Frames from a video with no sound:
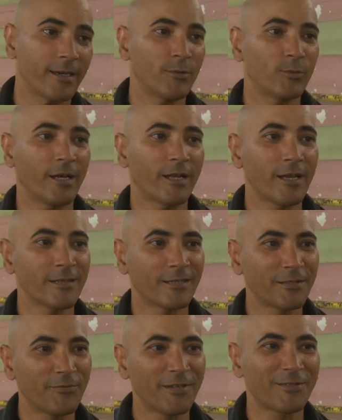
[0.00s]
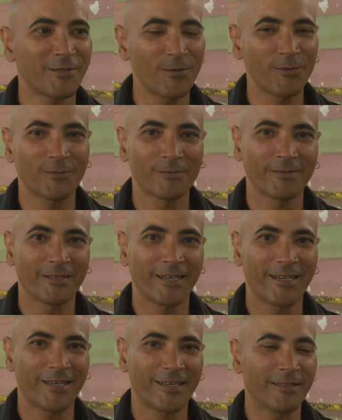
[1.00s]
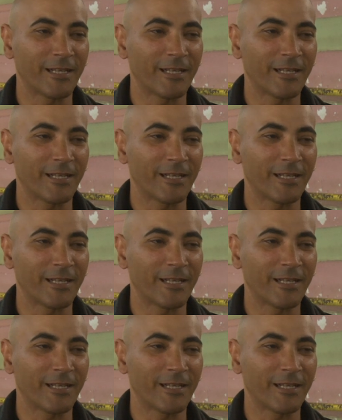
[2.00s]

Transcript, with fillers: es una gran satisfacción eh,